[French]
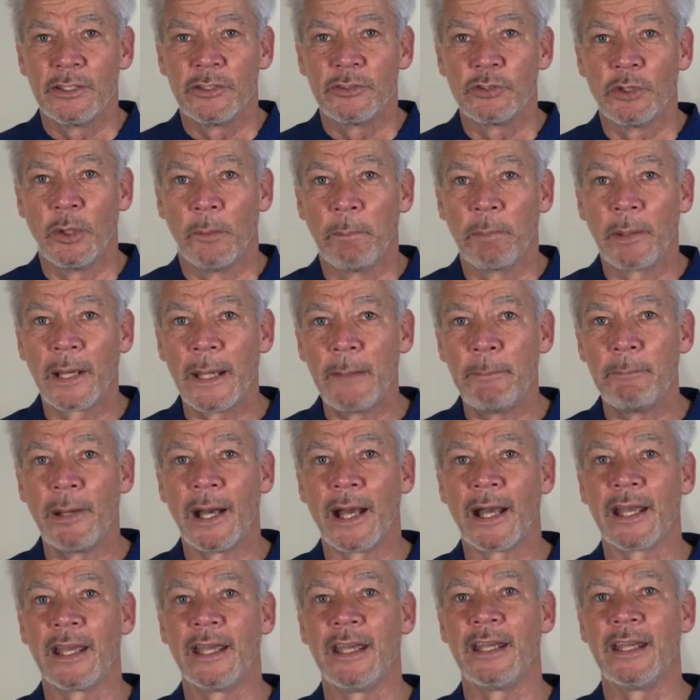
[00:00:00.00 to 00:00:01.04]
de
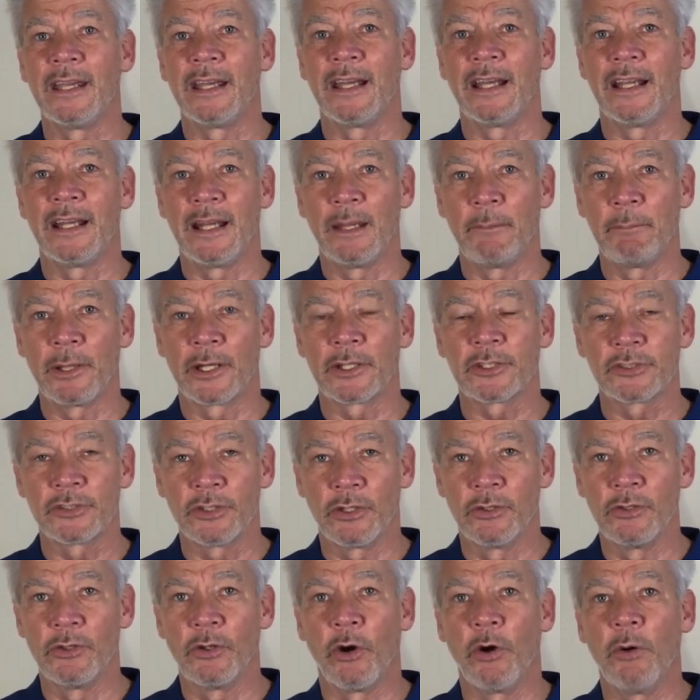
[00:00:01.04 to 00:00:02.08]
préparer la
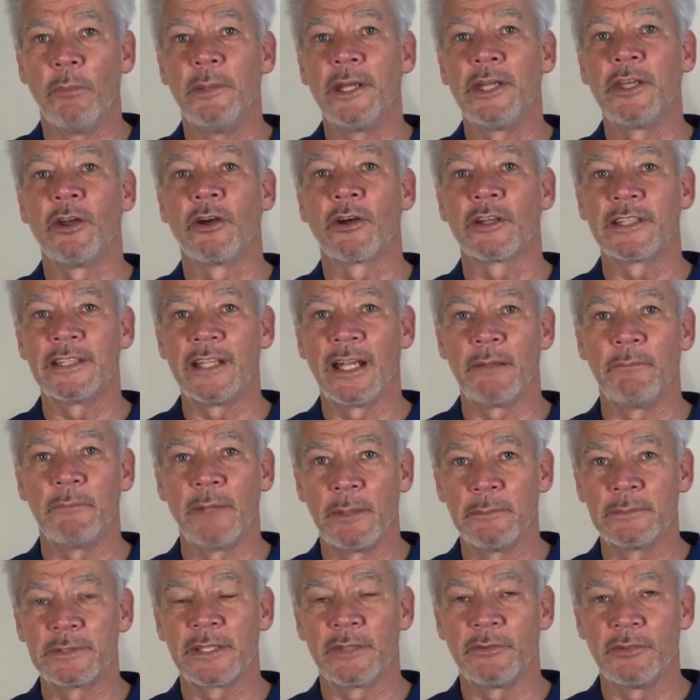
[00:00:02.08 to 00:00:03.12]
personne au meilleur
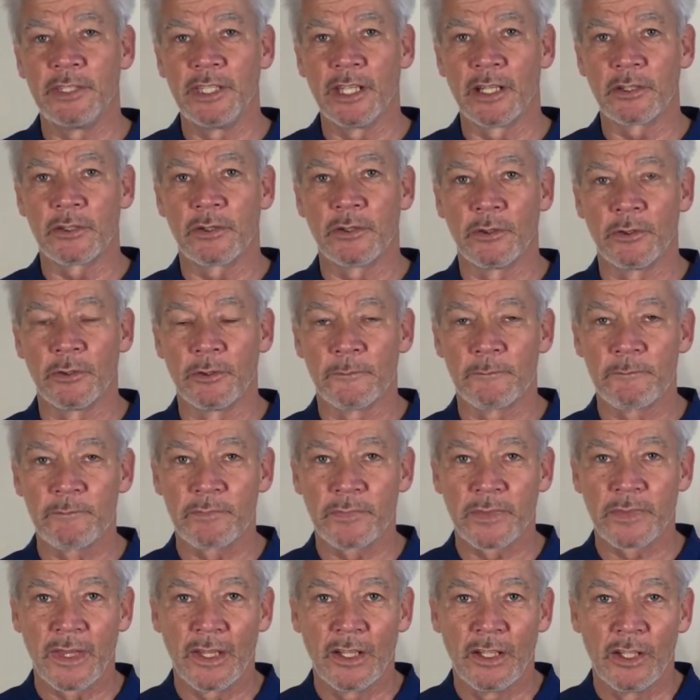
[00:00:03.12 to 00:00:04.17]
d'elle-même. Ça veut dire que
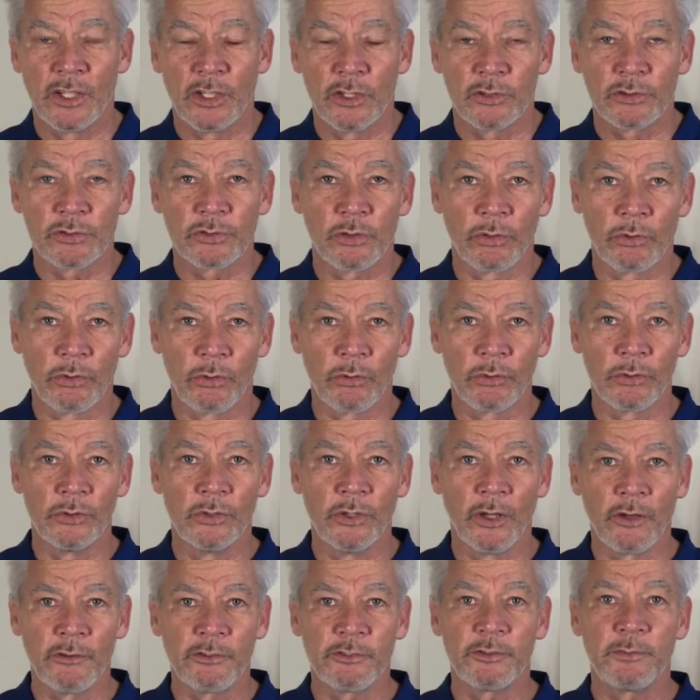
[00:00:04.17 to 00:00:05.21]
selon
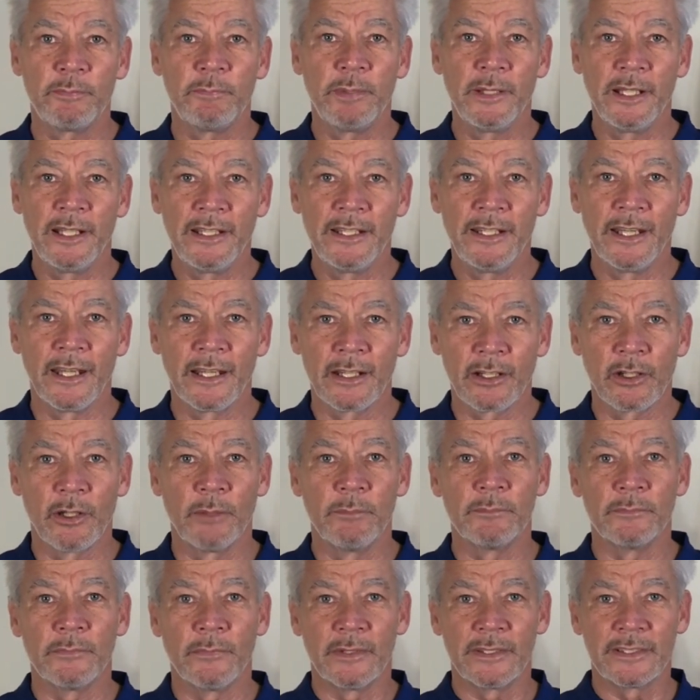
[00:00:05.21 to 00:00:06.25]
neuf piliers,
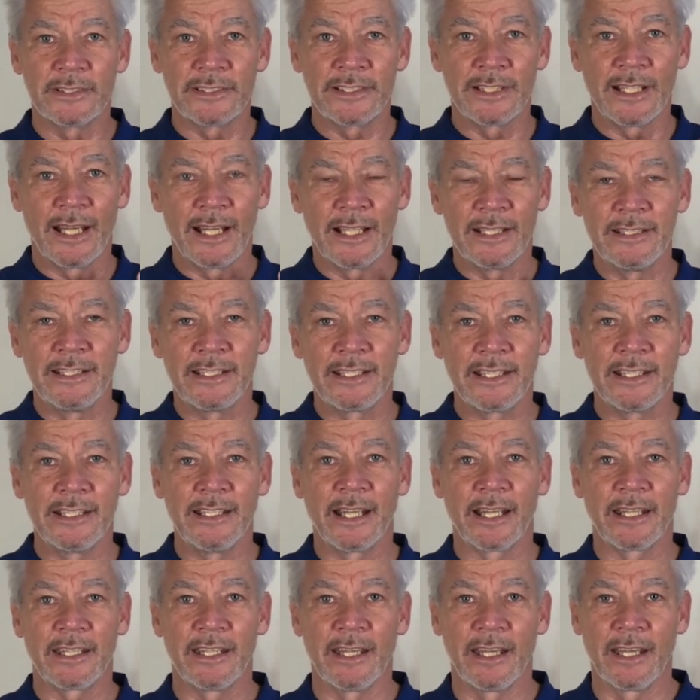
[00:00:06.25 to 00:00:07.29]
comme c'est indiqué
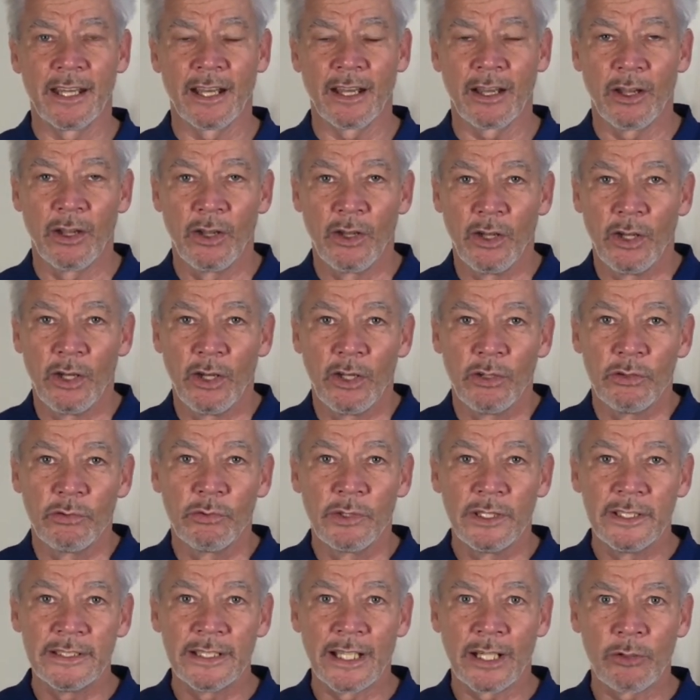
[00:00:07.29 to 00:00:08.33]
derrière, nous
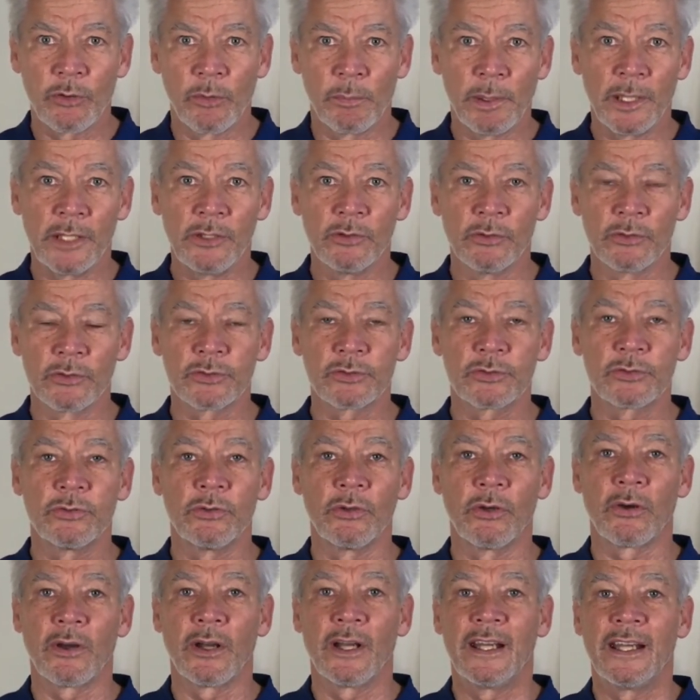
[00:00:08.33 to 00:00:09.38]
les accompagnons
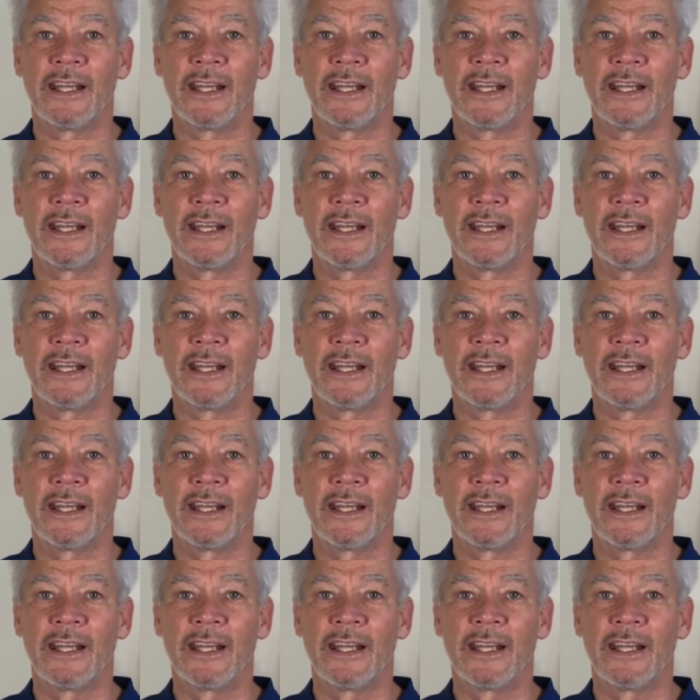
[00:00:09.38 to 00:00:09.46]
sur